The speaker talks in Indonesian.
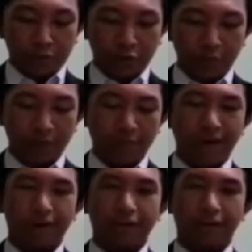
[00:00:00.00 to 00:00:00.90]
mencoba
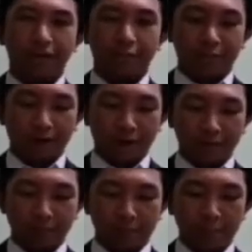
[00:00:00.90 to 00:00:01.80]
membangkitkan
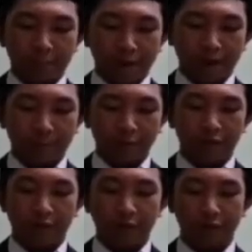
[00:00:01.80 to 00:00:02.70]
semangat para
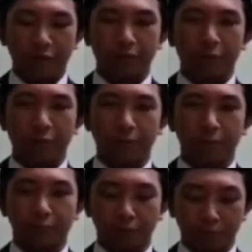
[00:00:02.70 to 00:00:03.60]
pemuda waktu itu.